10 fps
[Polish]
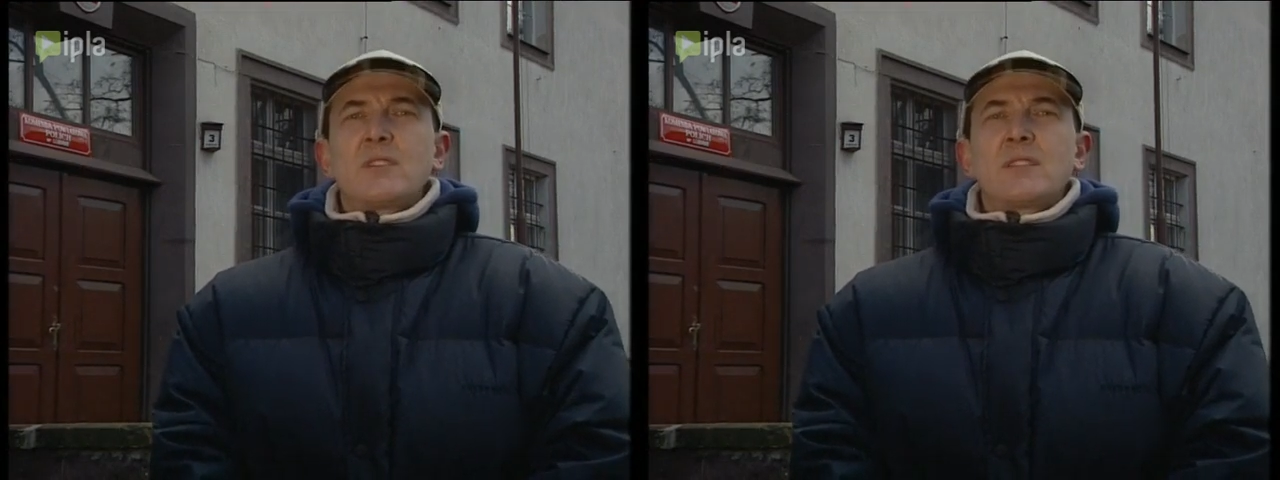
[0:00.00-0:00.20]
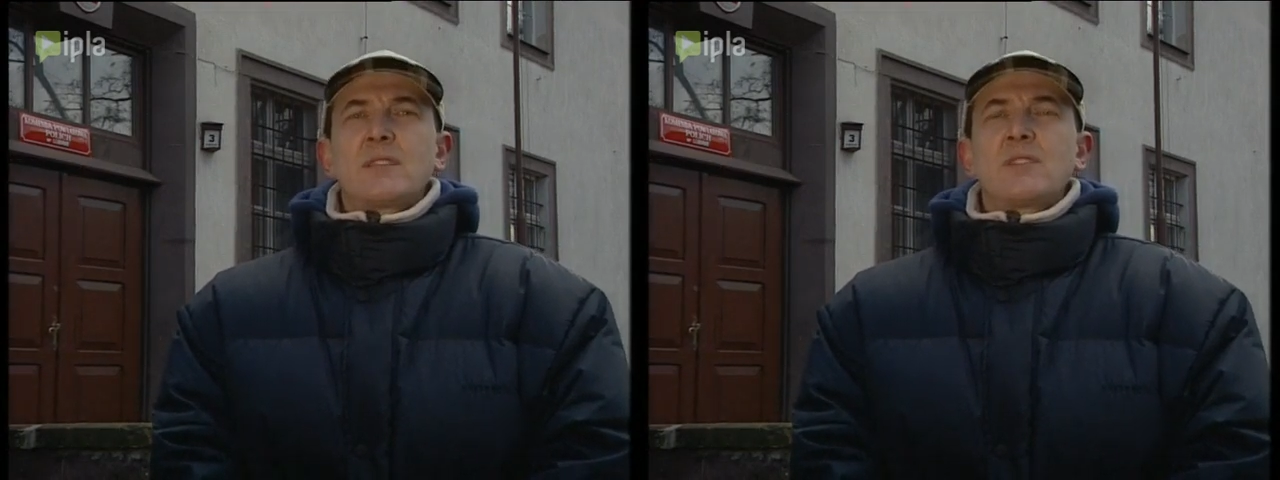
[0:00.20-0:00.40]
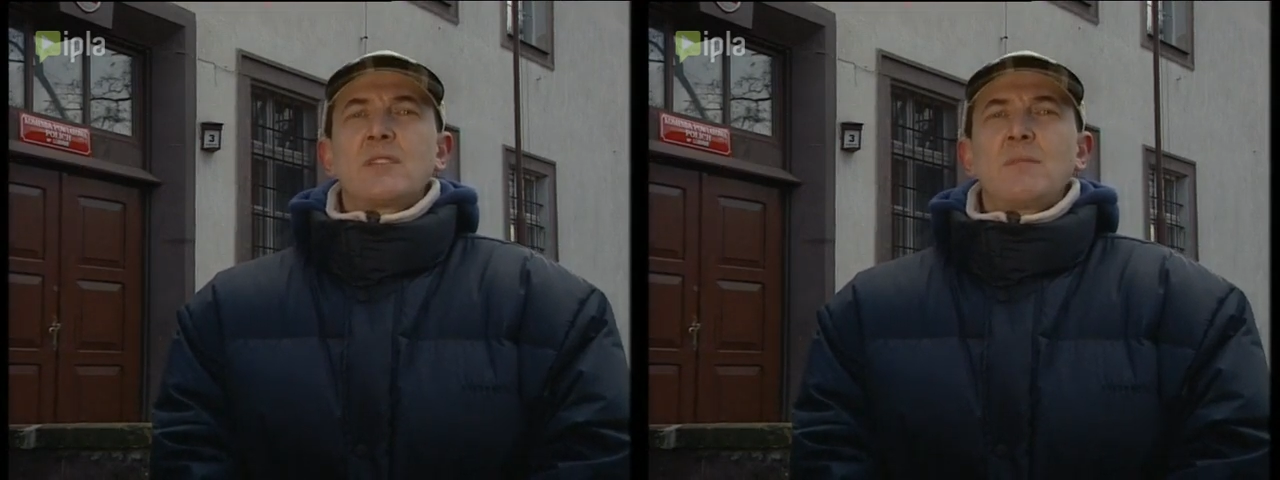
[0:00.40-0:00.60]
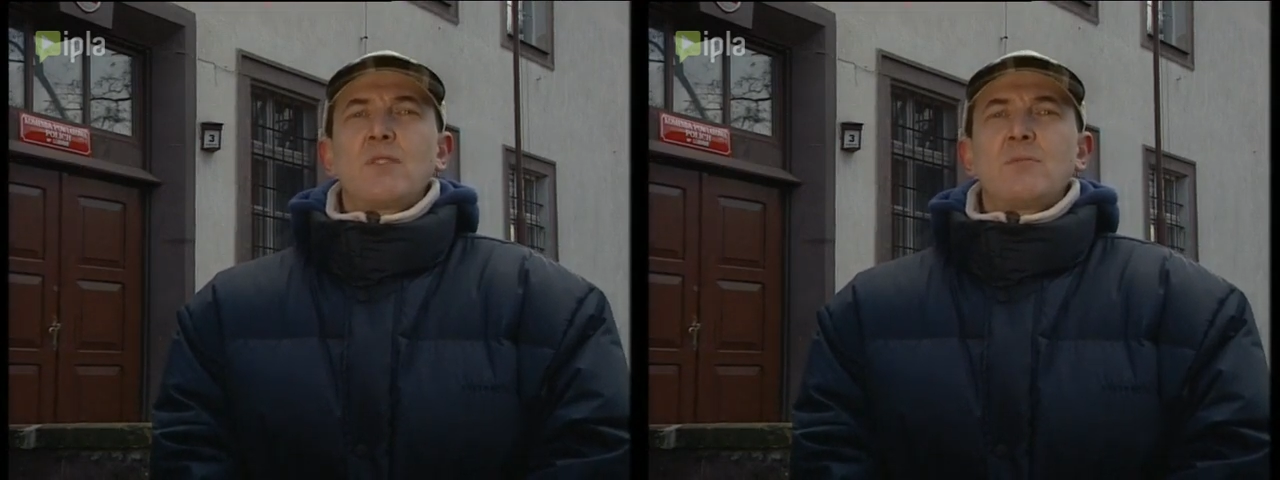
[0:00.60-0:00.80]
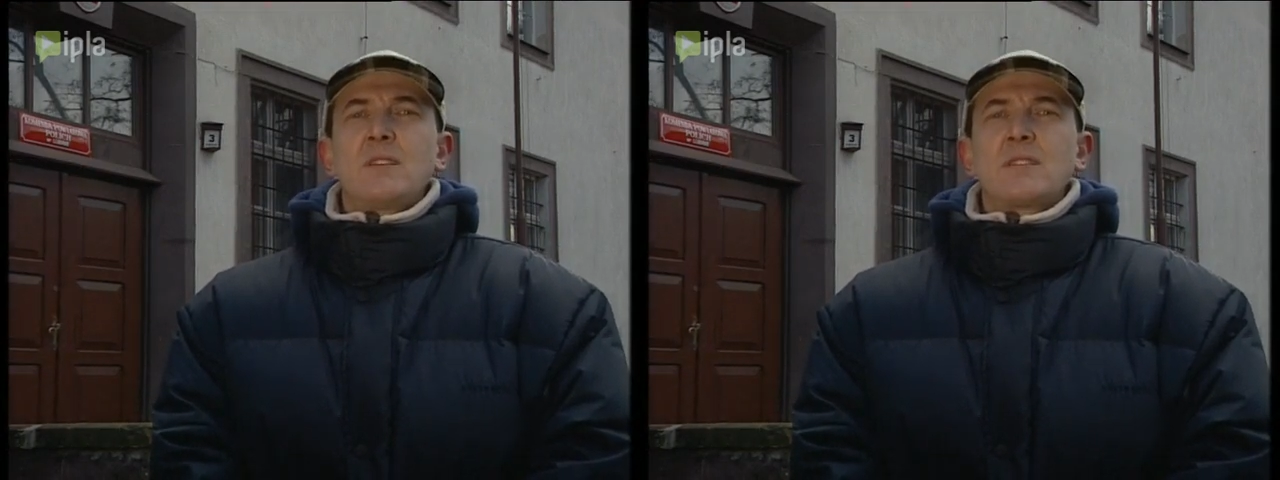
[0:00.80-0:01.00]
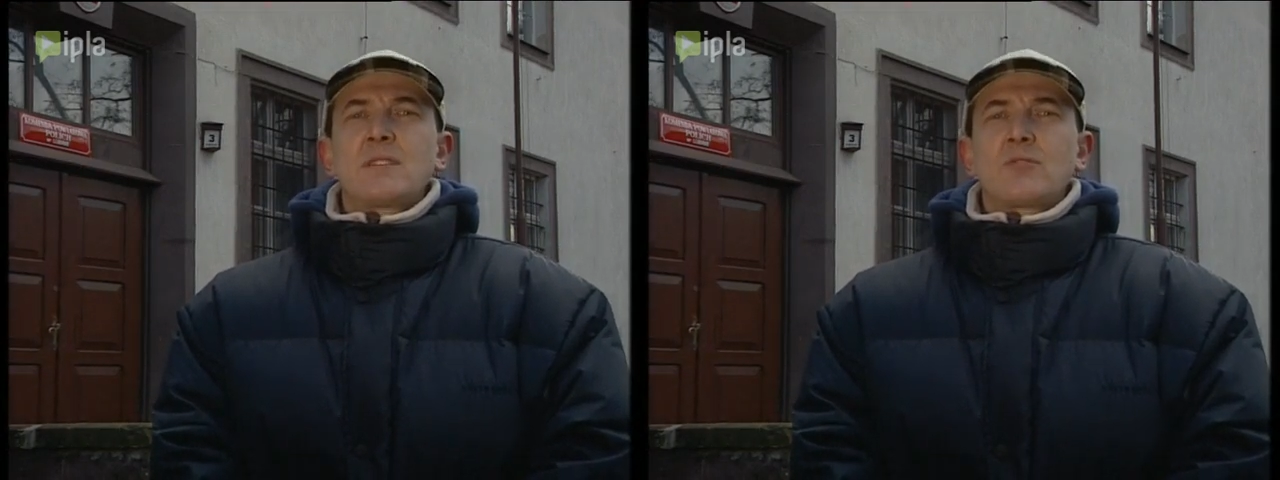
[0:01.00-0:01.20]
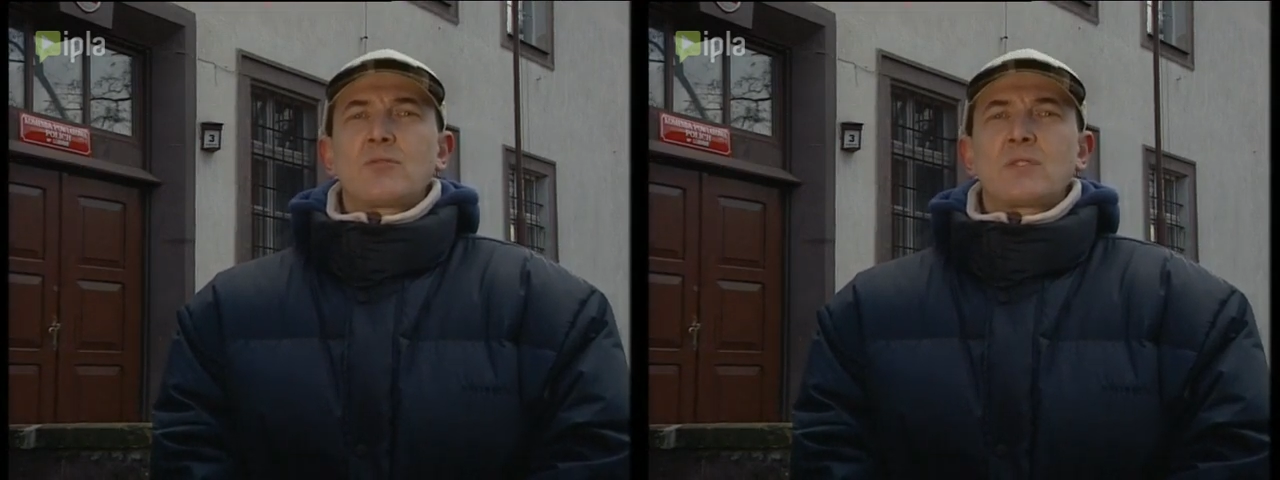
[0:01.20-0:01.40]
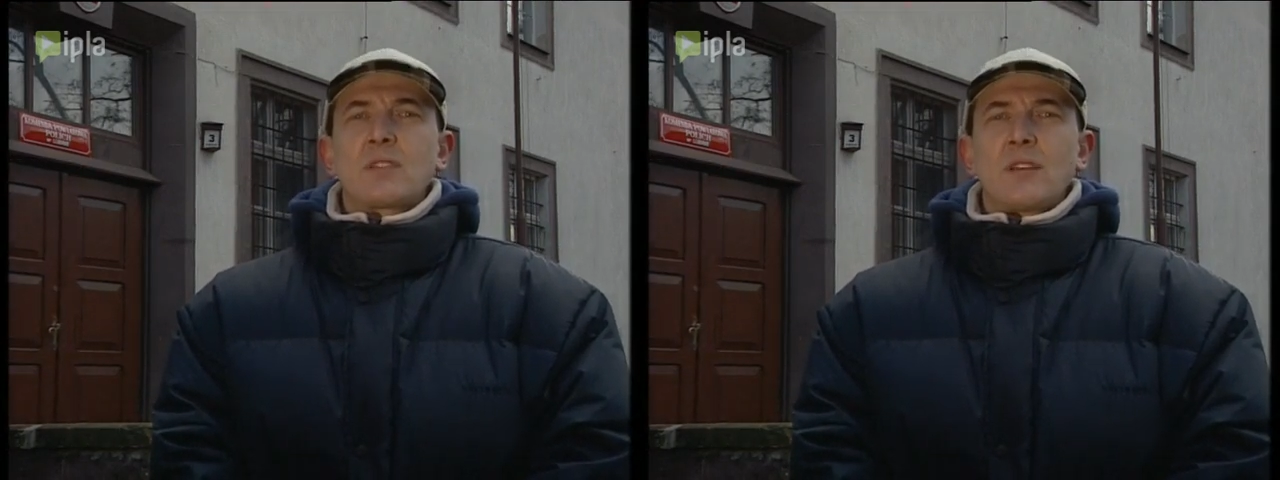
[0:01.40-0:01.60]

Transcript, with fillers: że zdarzenie miało miejsce 6